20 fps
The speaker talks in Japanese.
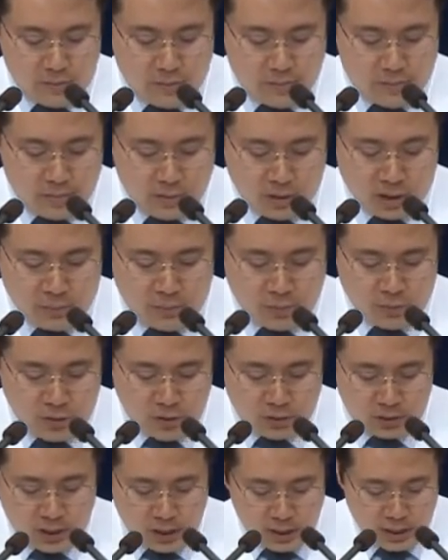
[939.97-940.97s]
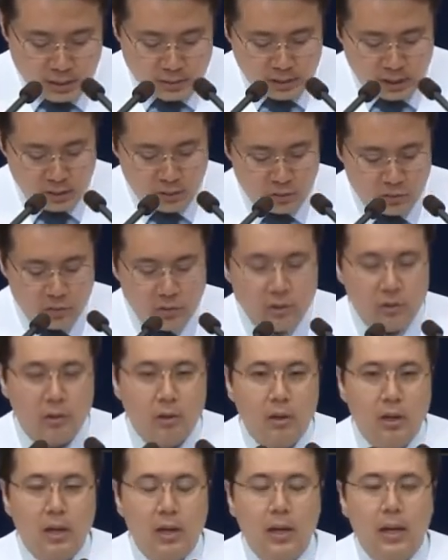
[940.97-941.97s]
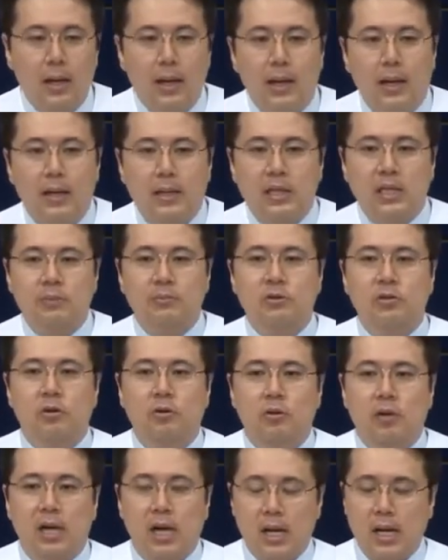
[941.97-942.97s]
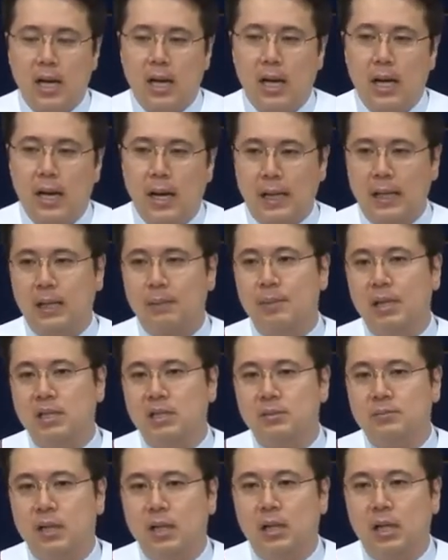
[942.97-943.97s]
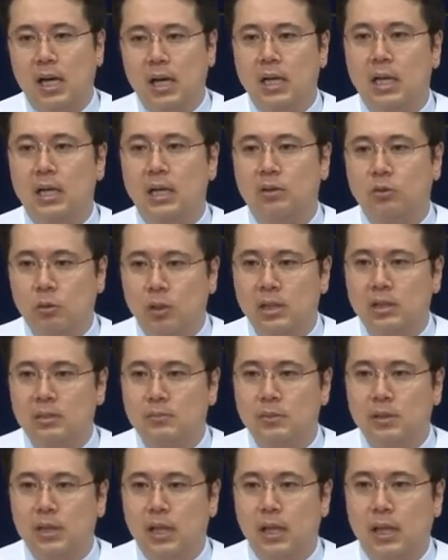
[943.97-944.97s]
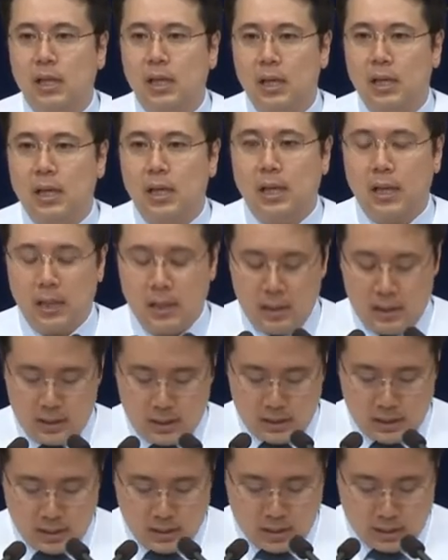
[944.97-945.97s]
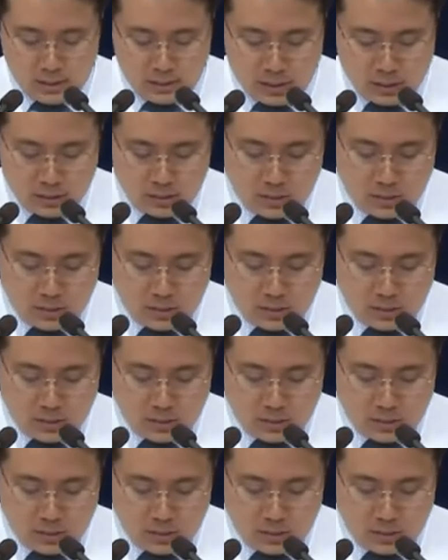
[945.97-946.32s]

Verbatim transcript: また、呼んだと。この呼んだという単語もまたヘブル語でカラという単語です。同じ単語ですね。カラ。